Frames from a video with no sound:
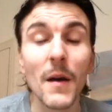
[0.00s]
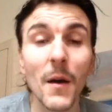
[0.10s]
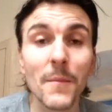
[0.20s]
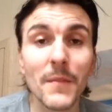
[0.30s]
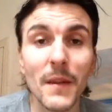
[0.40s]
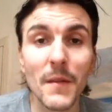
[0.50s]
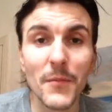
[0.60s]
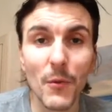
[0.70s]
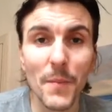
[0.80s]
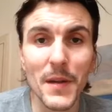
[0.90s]
Um,
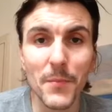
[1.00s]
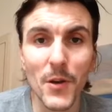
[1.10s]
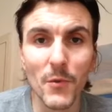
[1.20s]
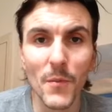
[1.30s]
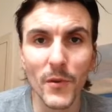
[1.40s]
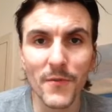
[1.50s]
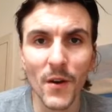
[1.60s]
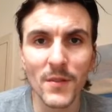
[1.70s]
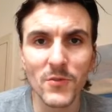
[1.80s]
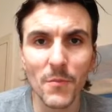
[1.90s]
there were people who were more advanced,